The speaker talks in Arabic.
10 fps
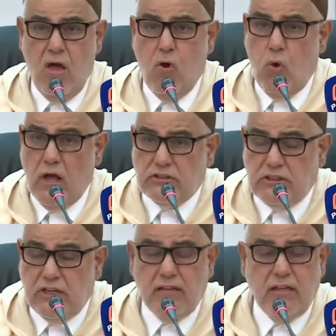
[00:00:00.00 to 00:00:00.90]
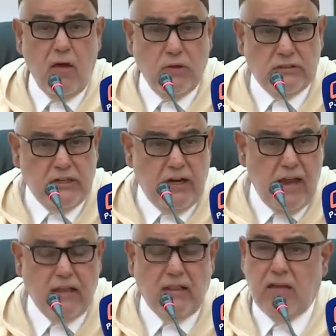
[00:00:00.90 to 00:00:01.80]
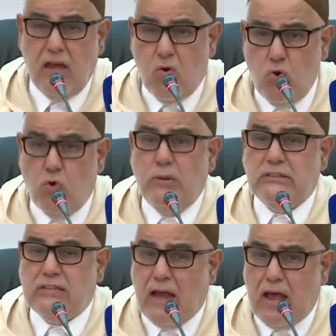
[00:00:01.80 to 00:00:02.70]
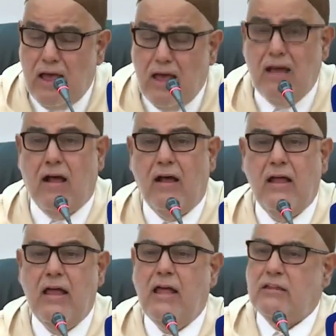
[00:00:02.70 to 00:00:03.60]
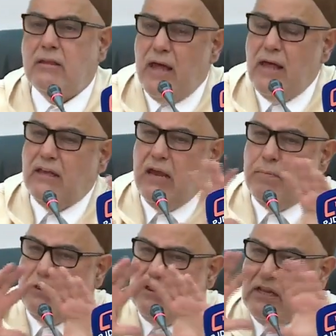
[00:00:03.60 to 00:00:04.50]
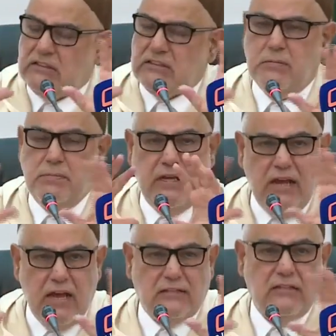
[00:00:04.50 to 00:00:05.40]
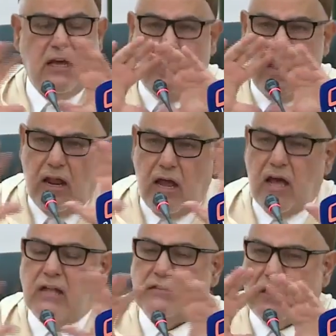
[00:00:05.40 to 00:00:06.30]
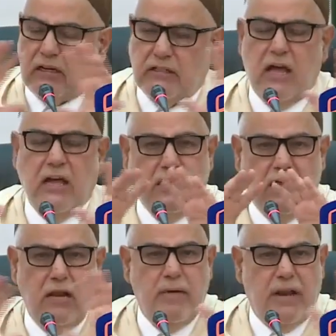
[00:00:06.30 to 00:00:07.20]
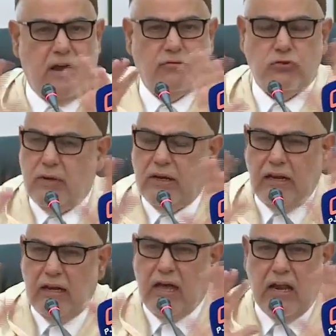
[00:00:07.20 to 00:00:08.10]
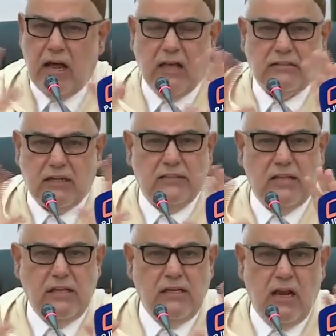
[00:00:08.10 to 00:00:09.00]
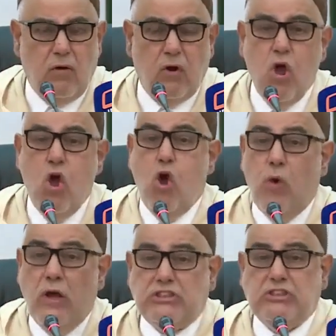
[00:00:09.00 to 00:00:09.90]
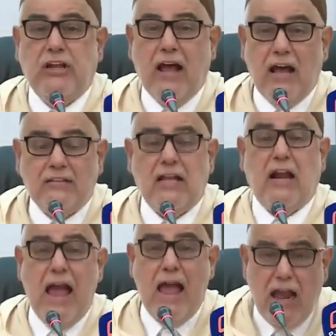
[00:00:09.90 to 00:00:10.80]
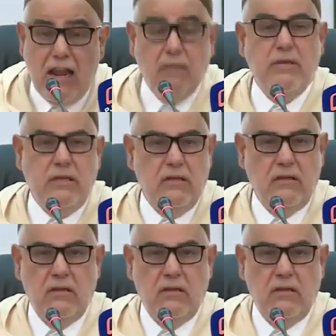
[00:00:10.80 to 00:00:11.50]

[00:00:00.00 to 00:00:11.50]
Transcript: وهذا الشيء هذا وزير العدل كيقولوا بصراحه طبعا كيبدل السميات العلاقات الرضائيه ما نعرف شنو ما كاين لا علاقات رضائيه لا والو وهذا الشيء راه خطر عالمي